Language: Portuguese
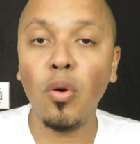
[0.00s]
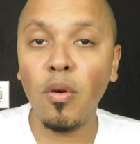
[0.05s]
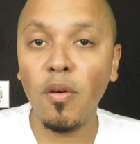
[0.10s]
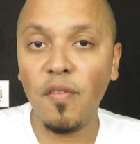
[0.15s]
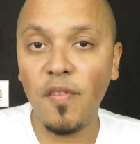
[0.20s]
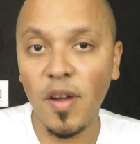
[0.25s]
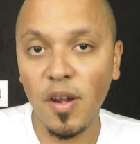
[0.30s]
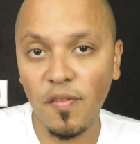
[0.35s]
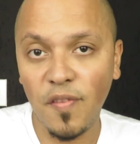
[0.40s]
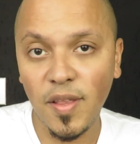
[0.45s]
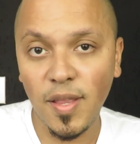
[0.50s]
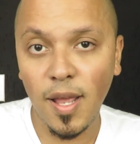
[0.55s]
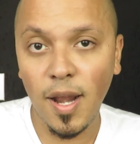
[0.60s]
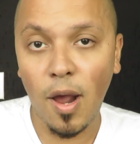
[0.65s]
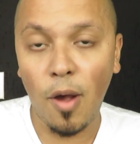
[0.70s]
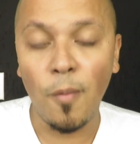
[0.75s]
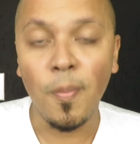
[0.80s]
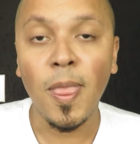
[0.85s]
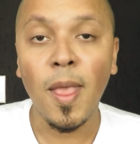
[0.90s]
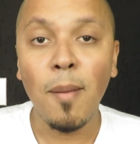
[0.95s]
no governo
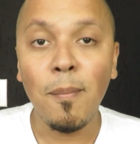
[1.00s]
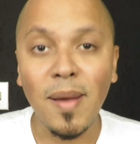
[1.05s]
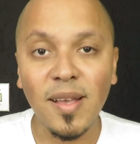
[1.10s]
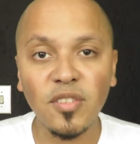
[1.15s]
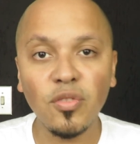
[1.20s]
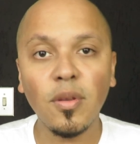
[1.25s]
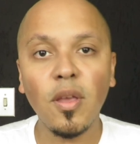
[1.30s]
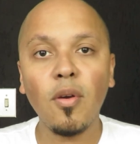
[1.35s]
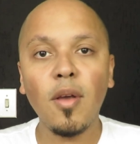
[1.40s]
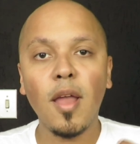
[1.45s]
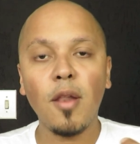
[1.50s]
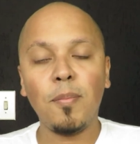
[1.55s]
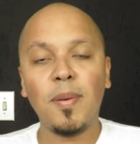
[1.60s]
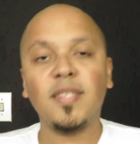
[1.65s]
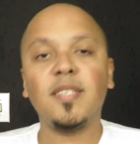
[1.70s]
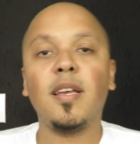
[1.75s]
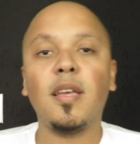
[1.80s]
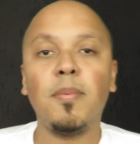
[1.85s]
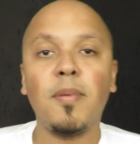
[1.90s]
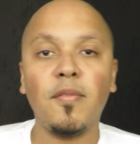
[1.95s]
federal. Mas o que eu quero
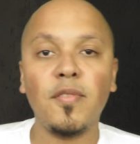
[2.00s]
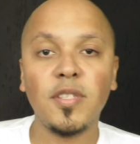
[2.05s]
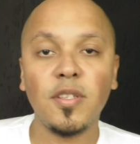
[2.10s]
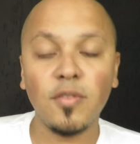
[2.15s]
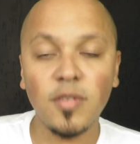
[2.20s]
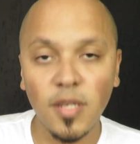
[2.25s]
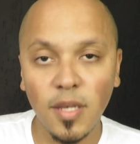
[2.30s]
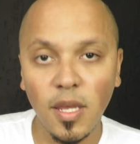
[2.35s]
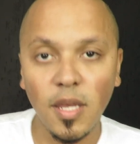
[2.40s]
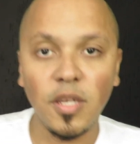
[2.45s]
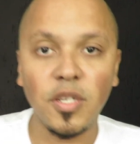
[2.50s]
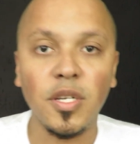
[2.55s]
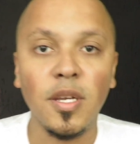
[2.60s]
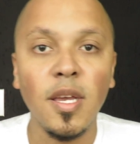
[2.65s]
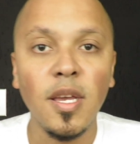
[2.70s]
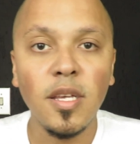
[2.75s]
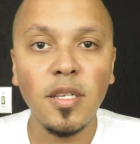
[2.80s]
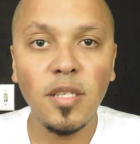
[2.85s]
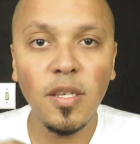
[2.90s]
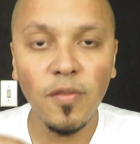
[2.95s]
passar aqui para você é o seguinte:
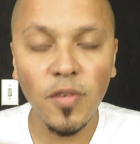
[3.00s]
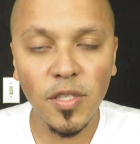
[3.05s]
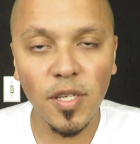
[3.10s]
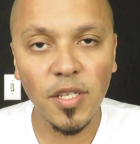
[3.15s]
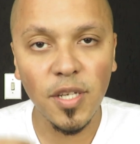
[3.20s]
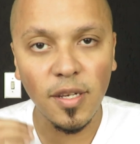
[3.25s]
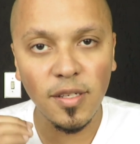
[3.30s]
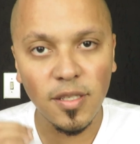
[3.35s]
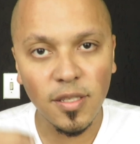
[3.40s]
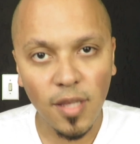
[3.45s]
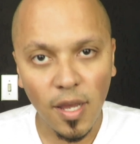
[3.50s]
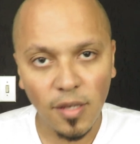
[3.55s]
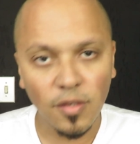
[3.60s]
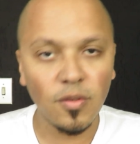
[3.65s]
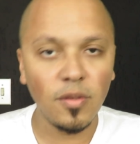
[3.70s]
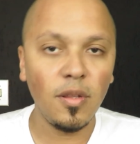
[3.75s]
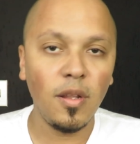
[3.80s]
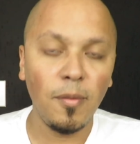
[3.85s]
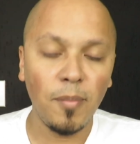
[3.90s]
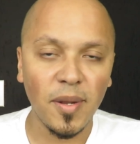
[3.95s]
se você já está
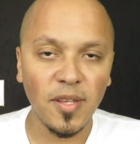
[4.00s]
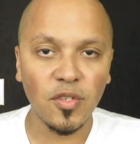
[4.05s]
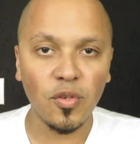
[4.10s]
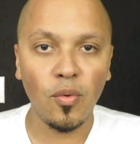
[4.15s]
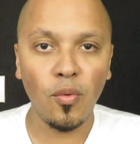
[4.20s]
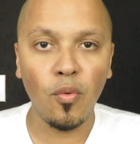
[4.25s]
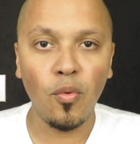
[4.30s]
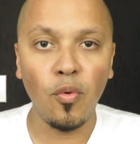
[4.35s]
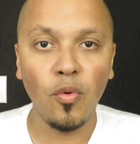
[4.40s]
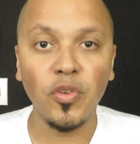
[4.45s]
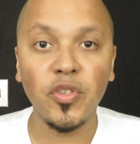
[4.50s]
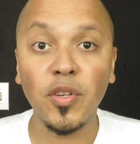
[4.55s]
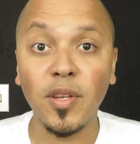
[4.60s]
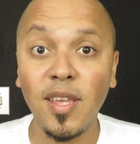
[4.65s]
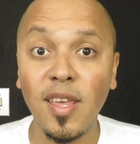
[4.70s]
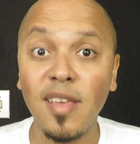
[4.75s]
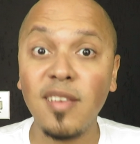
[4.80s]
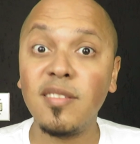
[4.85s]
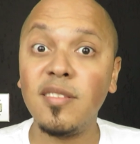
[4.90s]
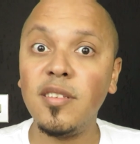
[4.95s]
estudando para esse concurso
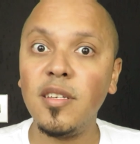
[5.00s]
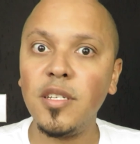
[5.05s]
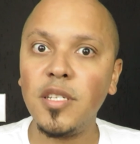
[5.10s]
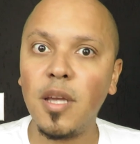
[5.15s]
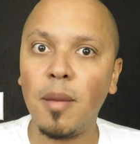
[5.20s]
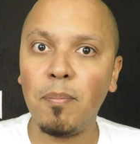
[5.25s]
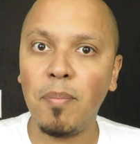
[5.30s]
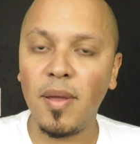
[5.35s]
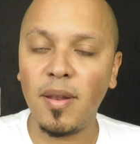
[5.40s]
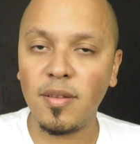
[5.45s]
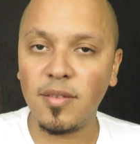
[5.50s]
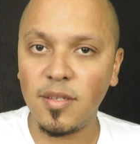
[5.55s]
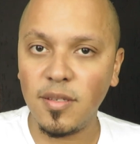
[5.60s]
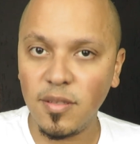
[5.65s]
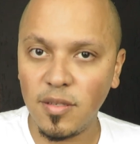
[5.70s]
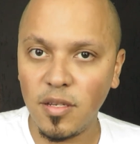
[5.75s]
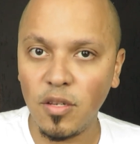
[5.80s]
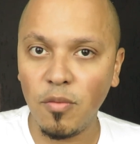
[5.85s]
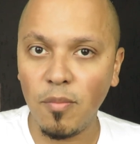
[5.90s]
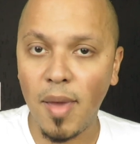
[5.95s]
que exige apenas
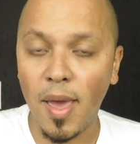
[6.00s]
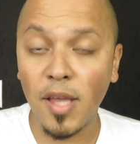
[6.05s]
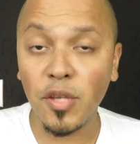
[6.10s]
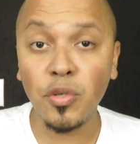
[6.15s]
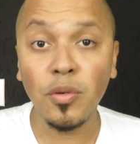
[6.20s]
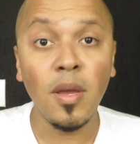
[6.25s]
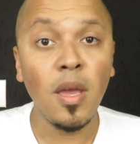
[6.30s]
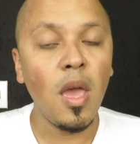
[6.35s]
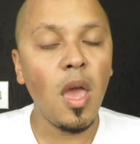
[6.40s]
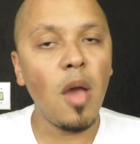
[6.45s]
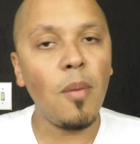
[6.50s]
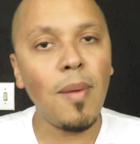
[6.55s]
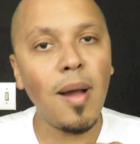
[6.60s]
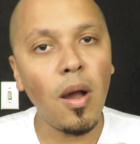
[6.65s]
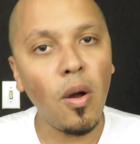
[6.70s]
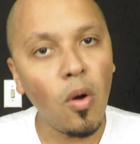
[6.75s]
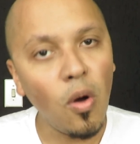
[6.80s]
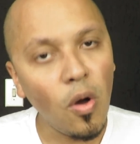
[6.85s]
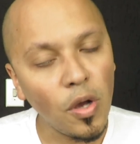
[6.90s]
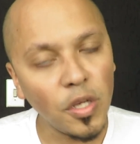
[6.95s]
ensino médio, é
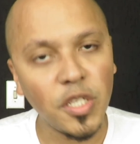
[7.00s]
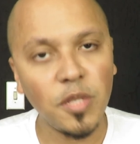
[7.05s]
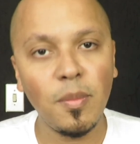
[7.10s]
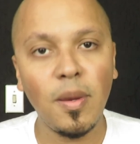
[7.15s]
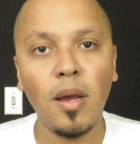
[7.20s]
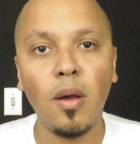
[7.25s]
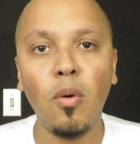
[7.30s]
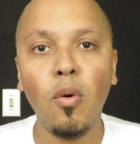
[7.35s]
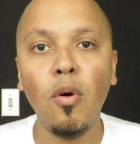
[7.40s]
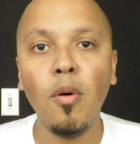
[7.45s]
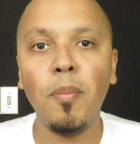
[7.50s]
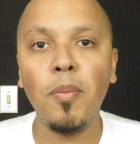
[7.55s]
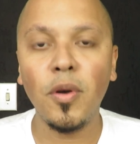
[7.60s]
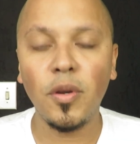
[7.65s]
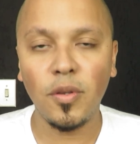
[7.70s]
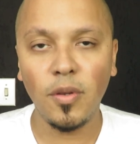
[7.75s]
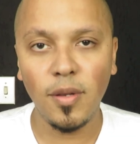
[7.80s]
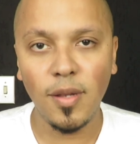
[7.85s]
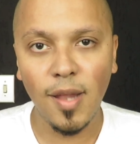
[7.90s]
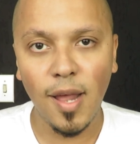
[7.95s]
uma ótima
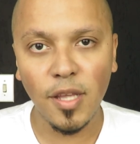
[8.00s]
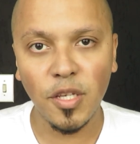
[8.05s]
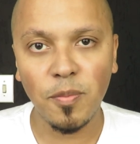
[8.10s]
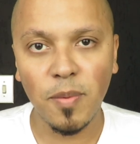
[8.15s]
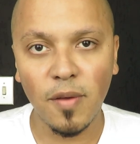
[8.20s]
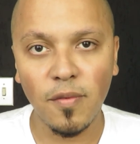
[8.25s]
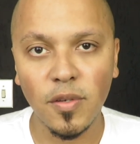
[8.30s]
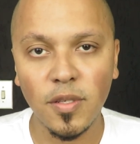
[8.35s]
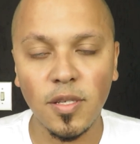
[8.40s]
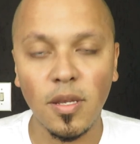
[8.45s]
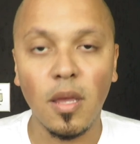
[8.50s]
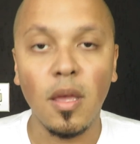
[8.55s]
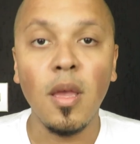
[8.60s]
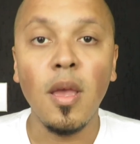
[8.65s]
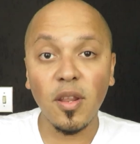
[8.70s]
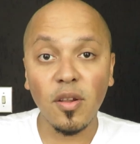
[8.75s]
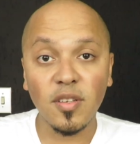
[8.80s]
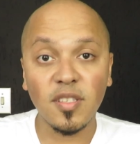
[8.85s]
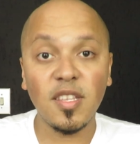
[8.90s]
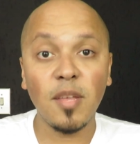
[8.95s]
oportunidade para você,
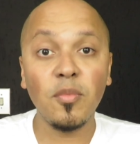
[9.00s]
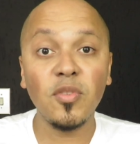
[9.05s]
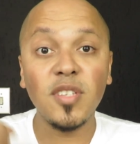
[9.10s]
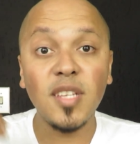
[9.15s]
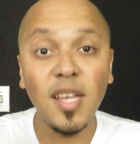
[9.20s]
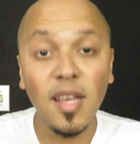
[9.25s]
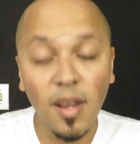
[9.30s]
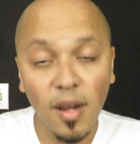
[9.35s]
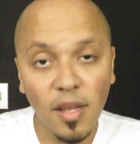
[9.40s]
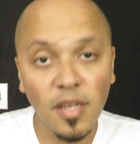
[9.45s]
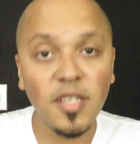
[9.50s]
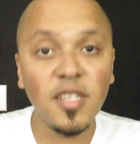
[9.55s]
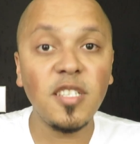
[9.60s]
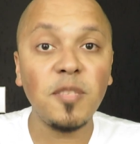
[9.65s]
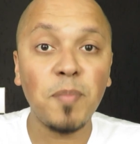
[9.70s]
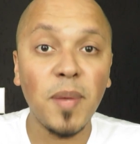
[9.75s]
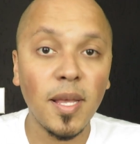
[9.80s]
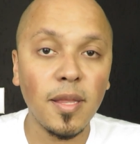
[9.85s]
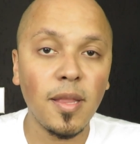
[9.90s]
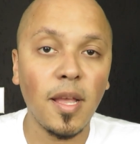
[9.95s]
porque nós temos grande
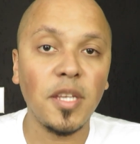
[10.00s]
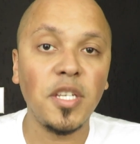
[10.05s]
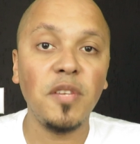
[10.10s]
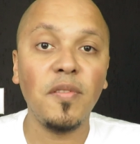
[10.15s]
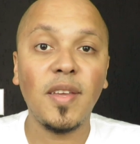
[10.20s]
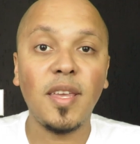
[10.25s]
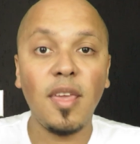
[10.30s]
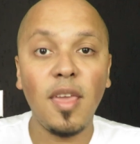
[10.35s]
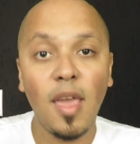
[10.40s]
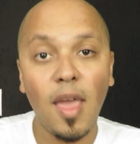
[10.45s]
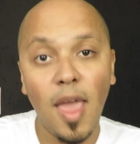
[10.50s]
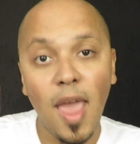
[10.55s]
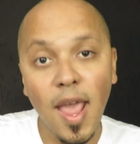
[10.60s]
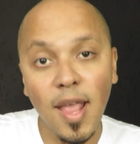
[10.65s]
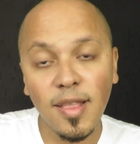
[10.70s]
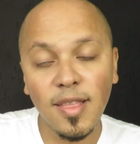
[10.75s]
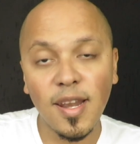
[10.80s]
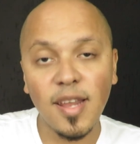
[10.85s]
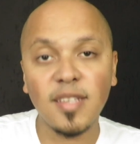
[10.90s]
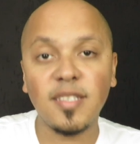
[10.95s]
expectativa que
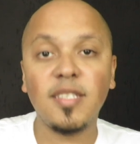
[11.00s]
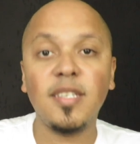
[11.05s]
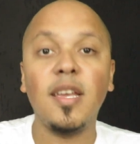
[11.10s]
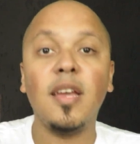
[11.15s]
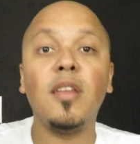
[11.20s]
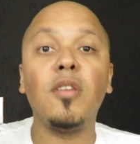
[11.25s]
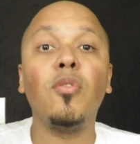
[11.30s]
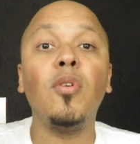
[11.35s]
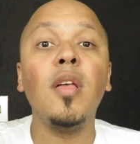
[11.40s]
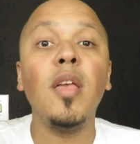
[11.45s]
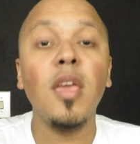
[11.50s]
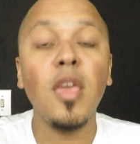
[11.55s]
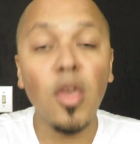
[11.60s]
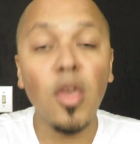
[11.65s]
entre esse ano